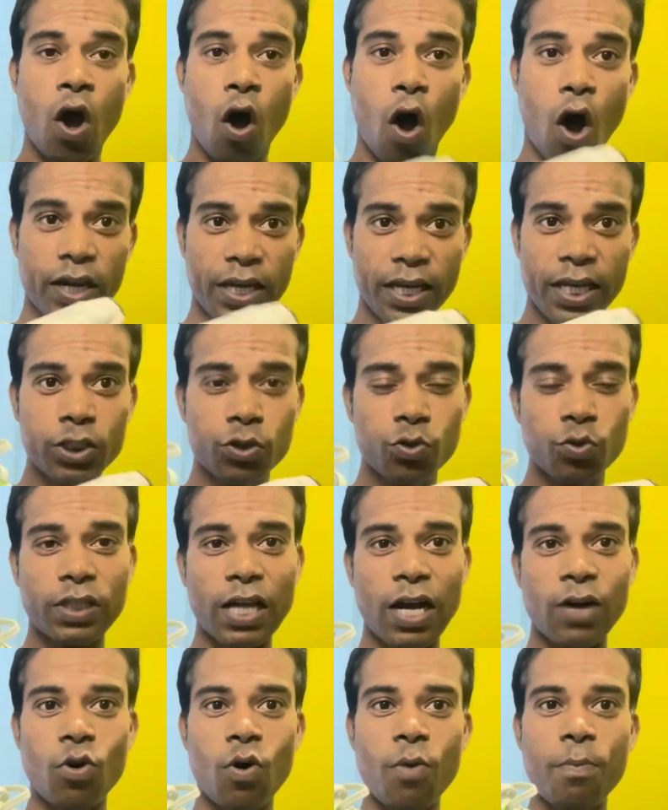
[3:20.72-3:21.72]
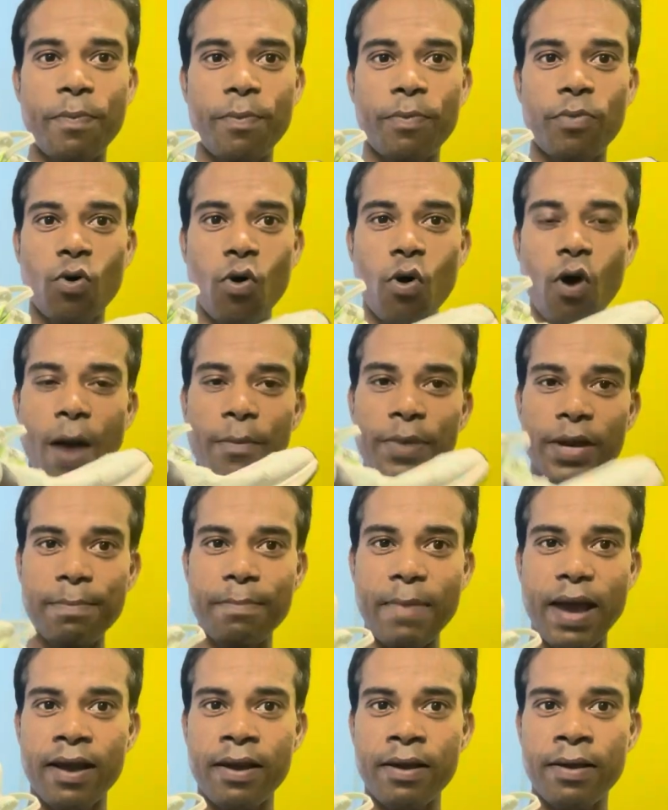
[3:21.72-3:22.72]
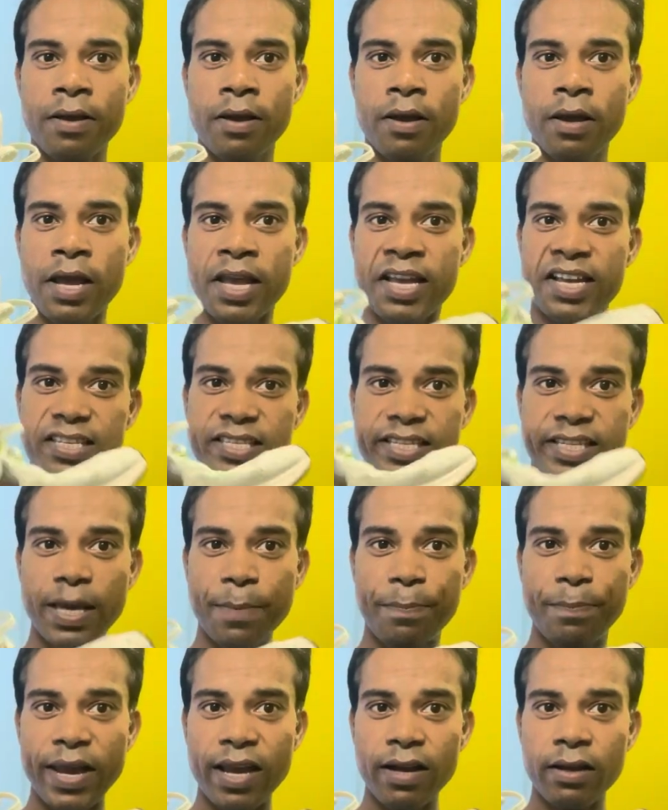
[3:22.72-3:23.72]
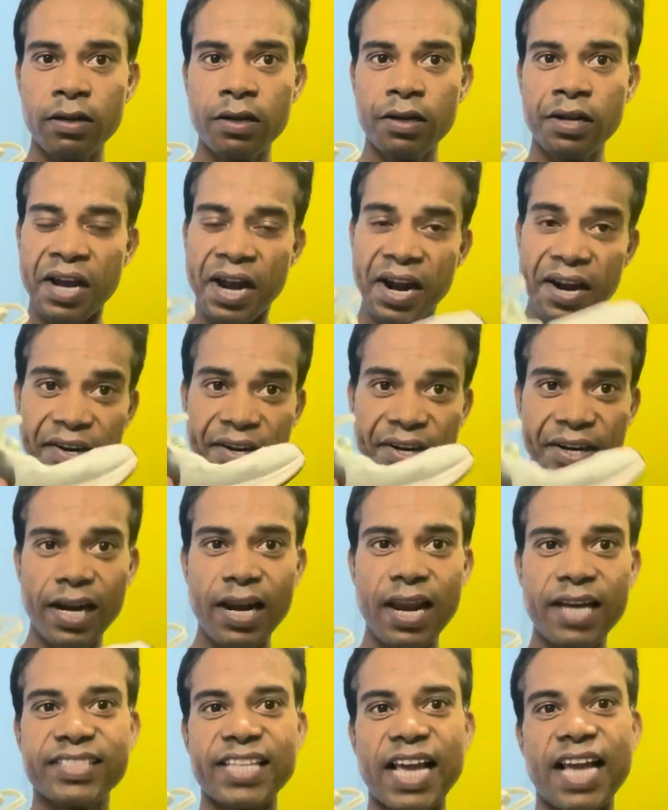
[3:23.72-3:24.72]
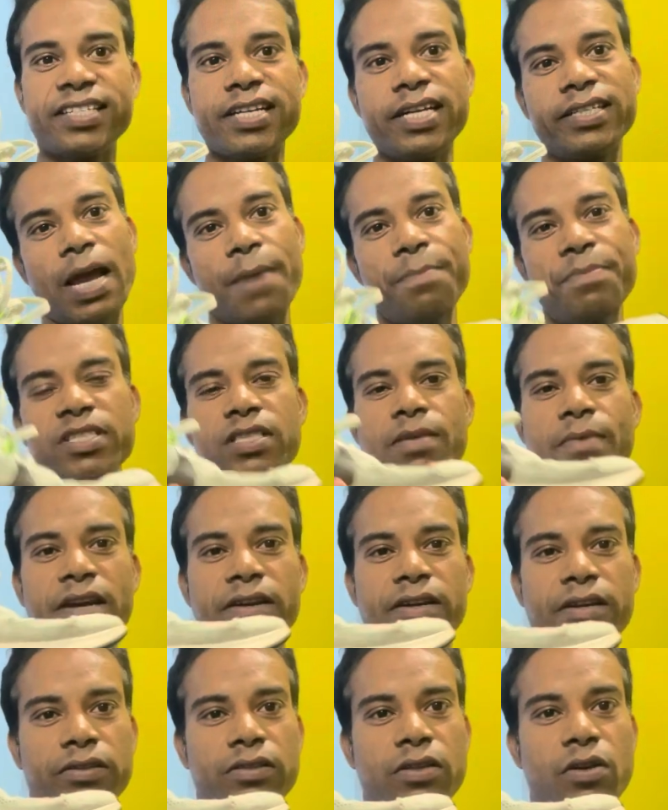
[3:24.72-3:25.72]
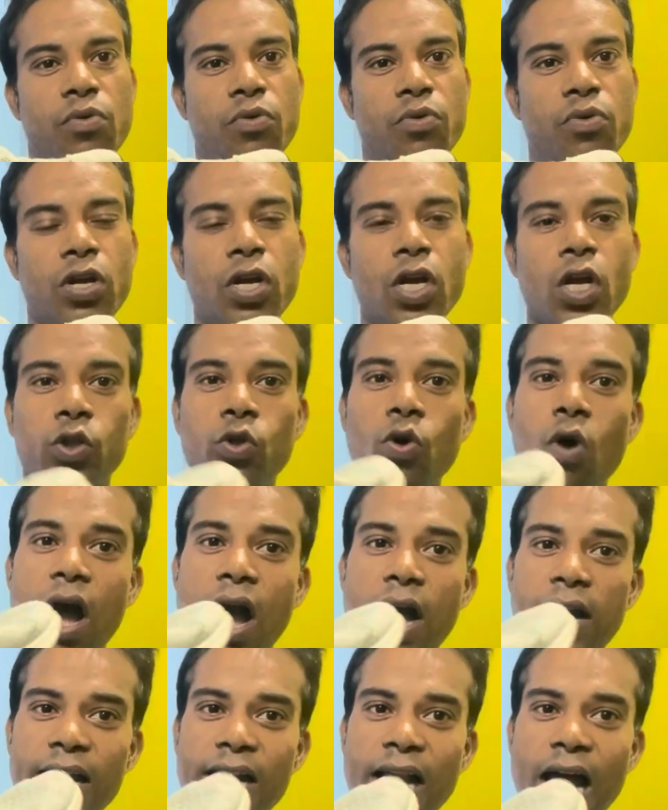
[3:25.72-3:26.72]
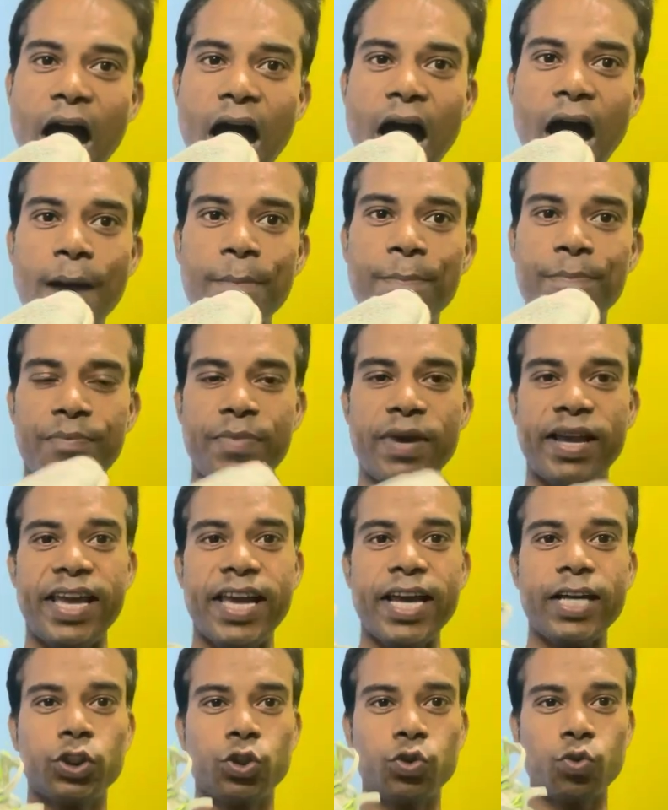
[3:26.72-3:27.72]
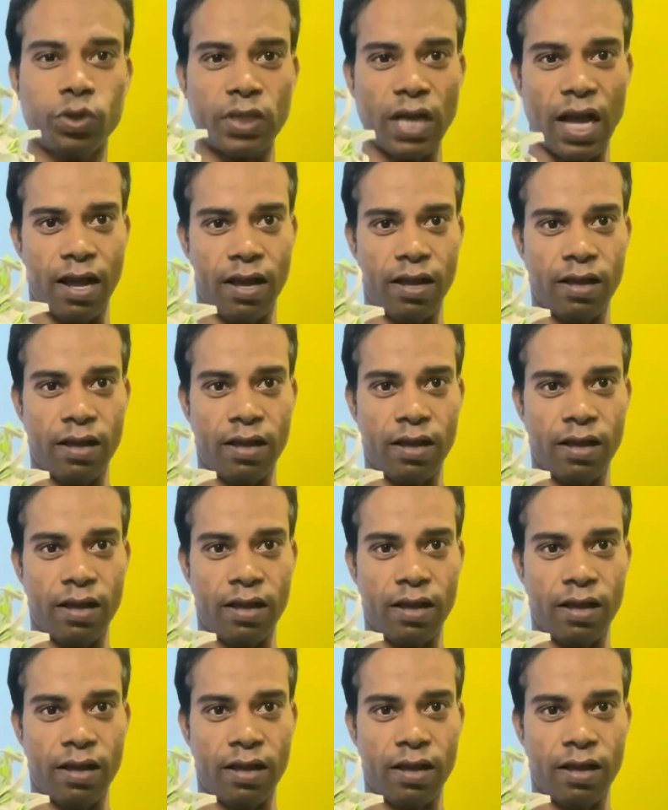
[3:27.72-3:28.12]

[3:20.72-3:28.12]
और इस जूता को को अभी मैं स्किपिंग ड्रिल एक्सरसाइज के टाइम पे इस्तेमाल करता हूं तो अगर आप एक जूता